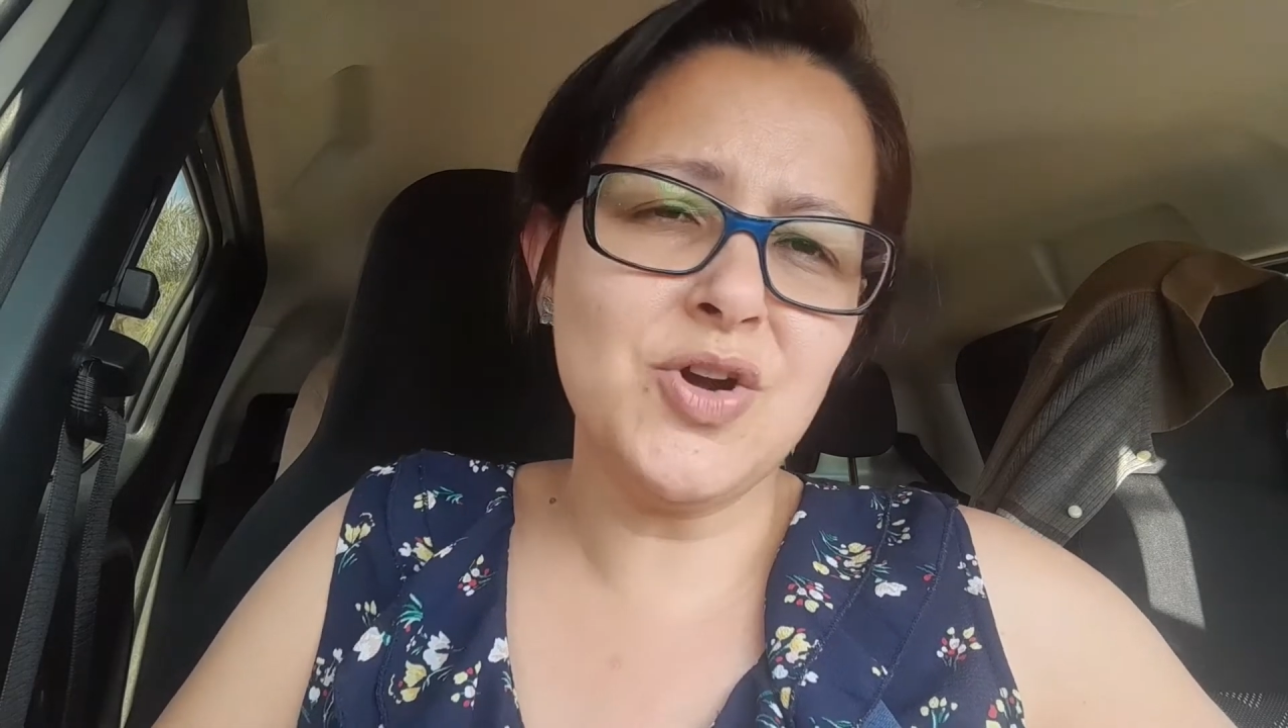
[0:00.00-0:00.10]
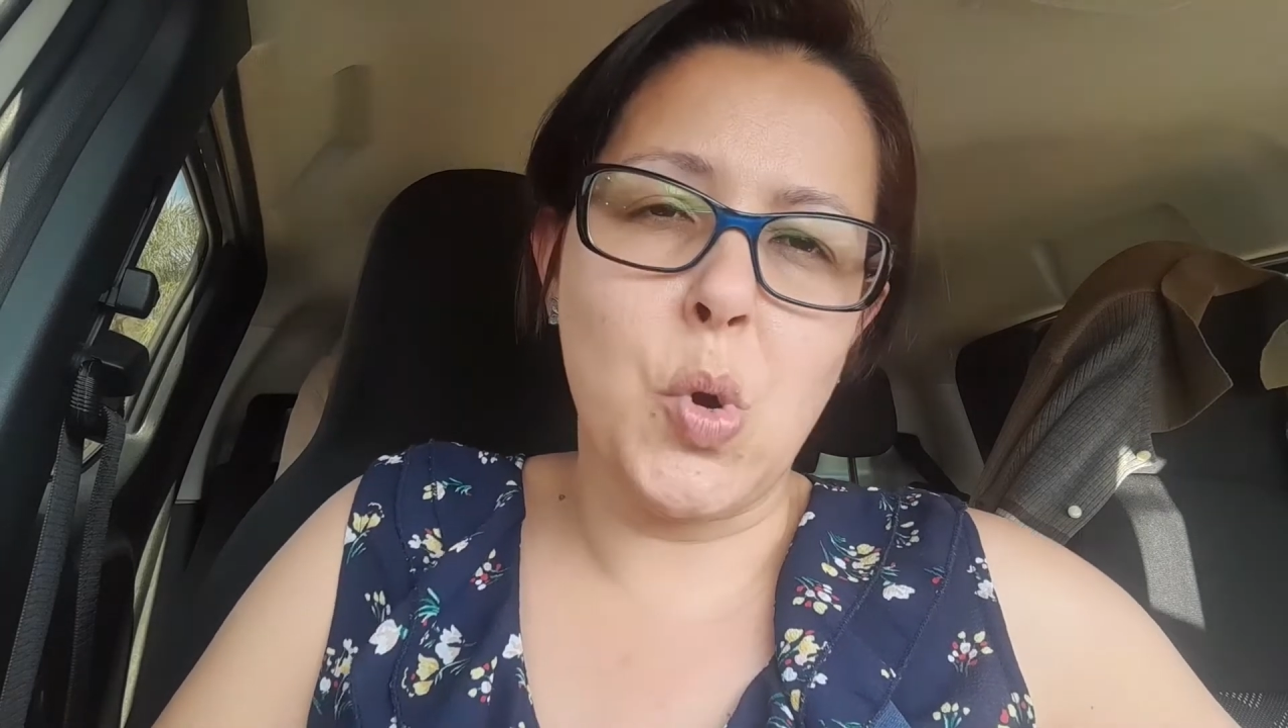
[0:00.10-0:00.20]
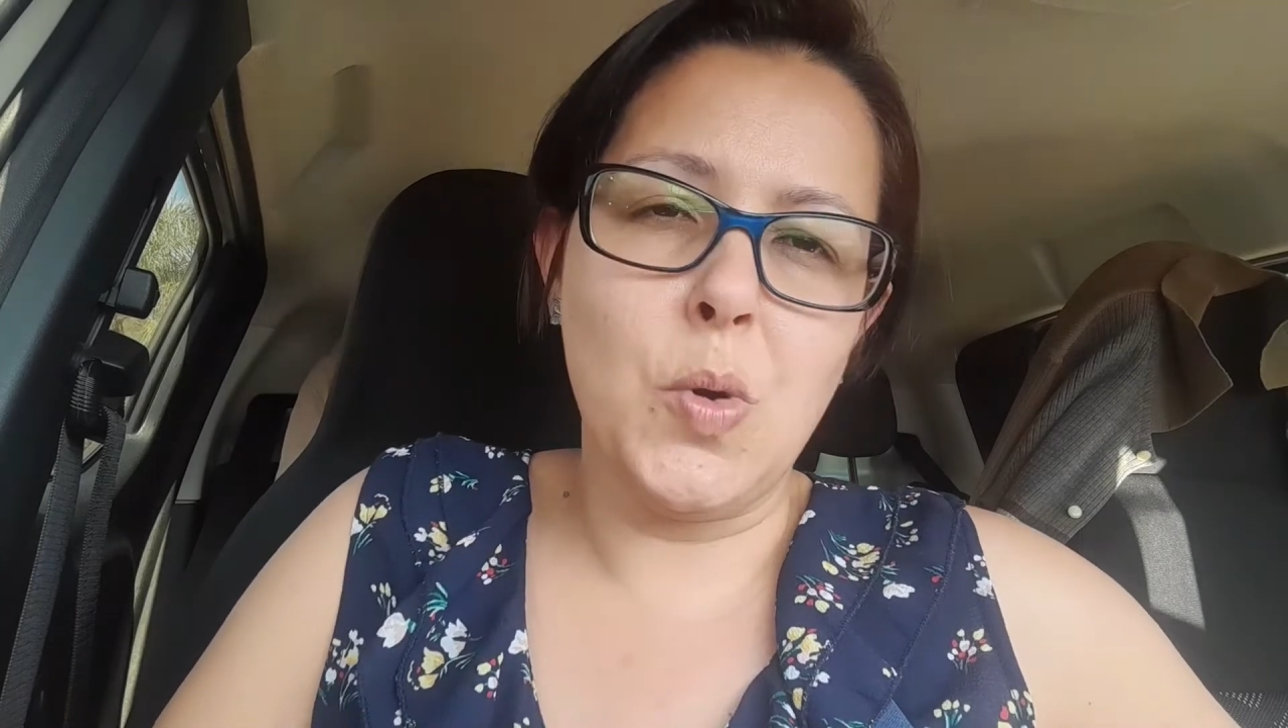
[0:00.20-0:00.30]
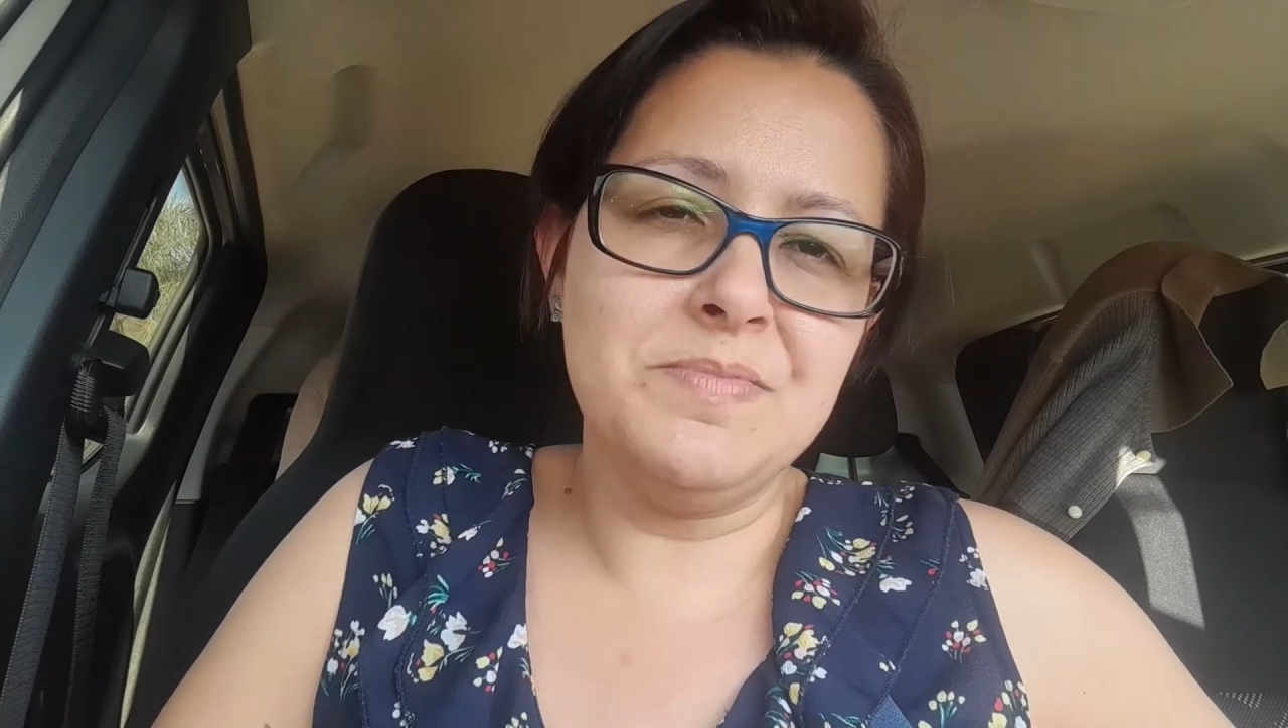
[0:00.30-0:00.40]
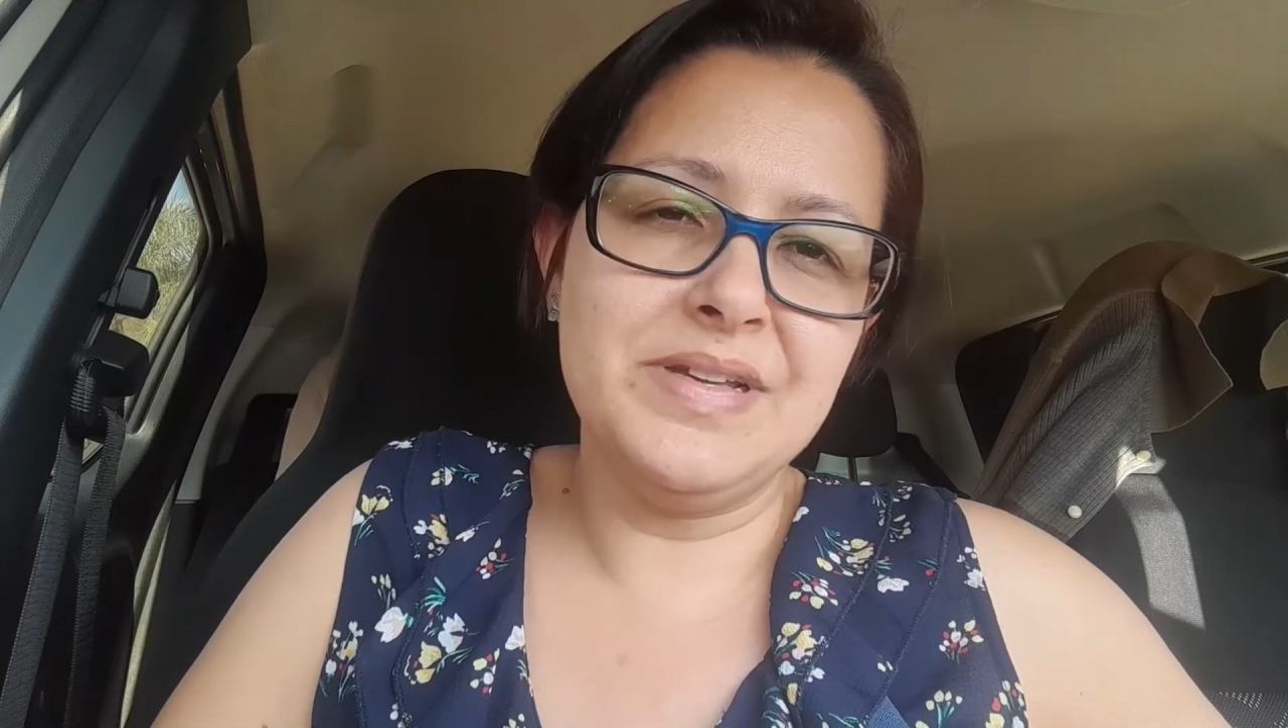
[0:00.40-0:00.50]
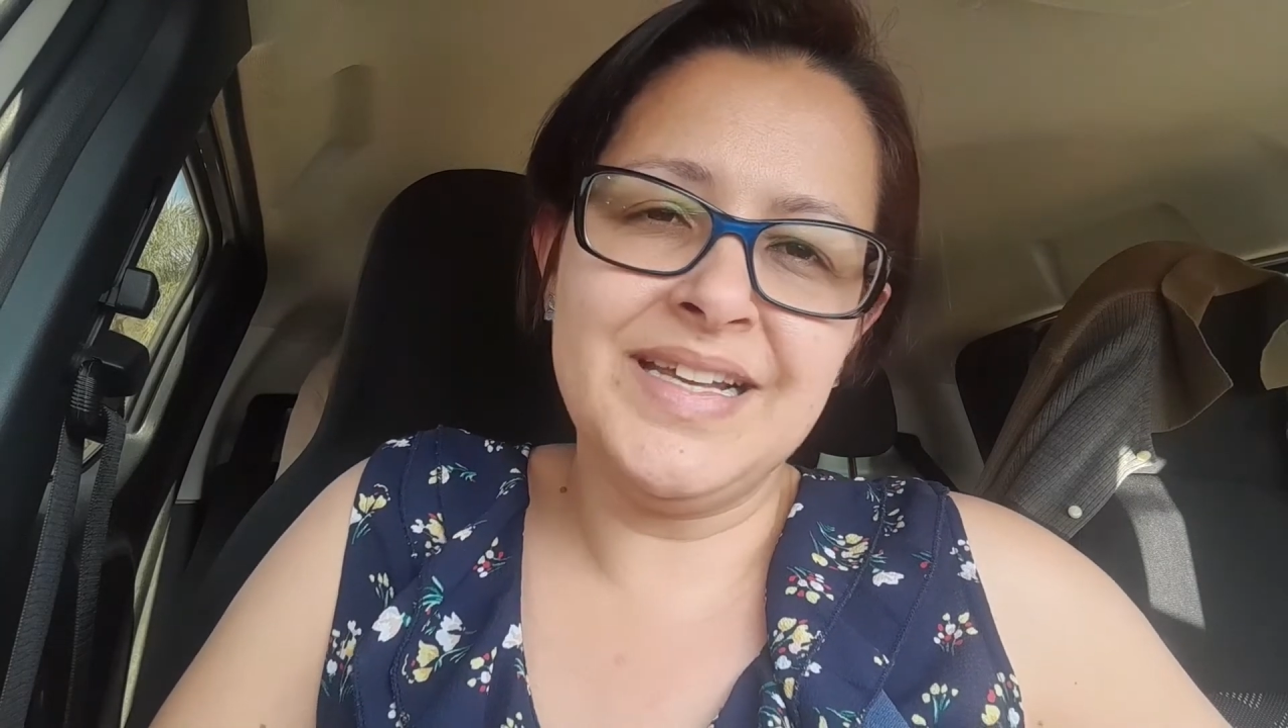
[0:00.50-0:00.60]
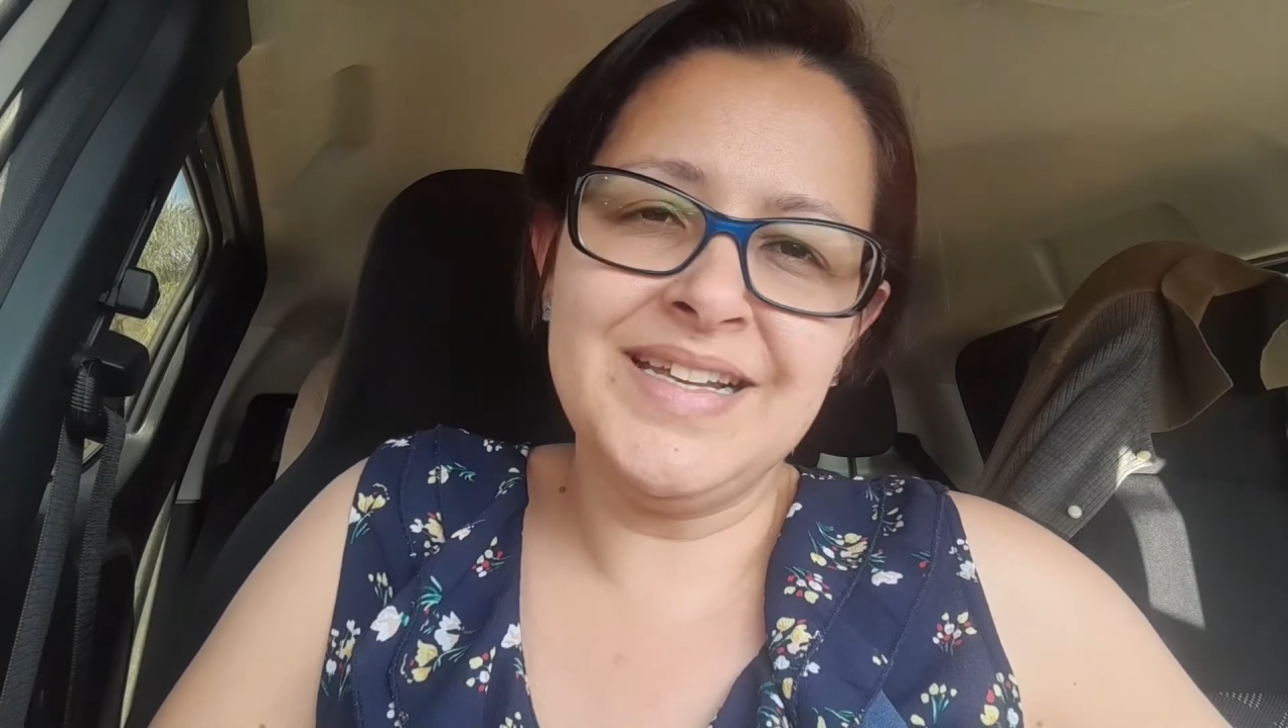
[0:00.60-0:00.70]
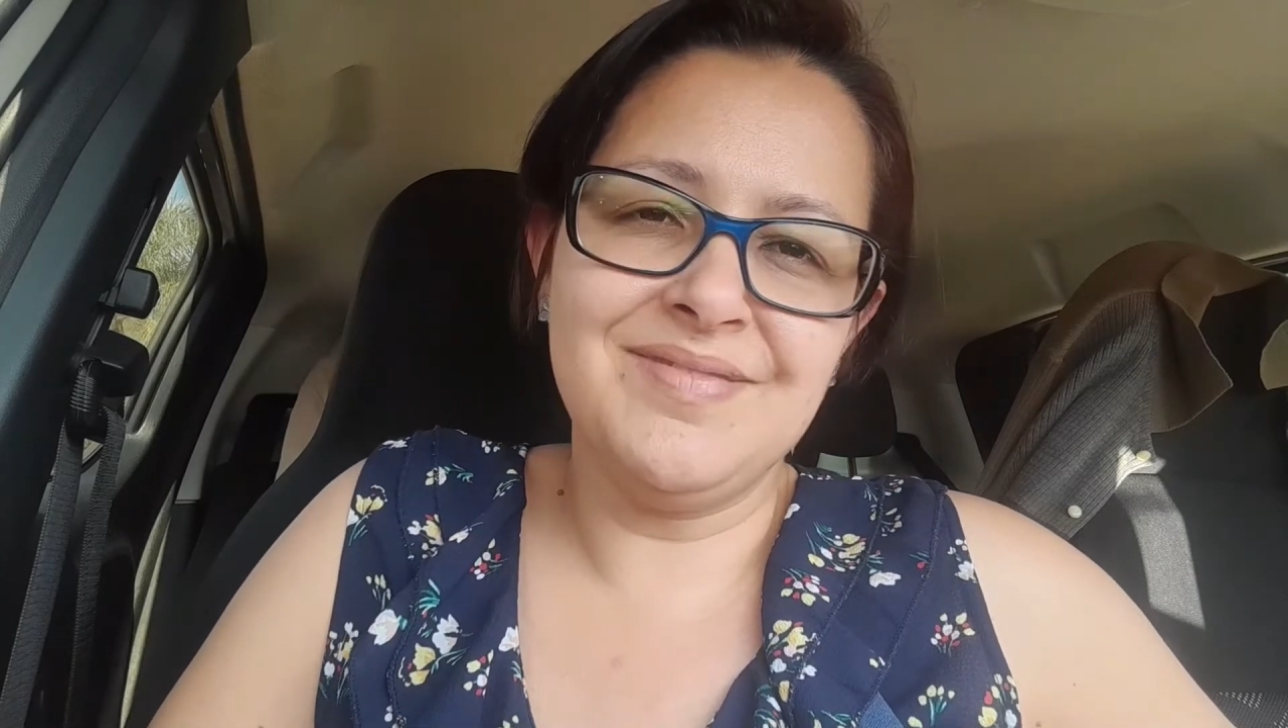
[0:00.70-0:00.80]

Kombi, né?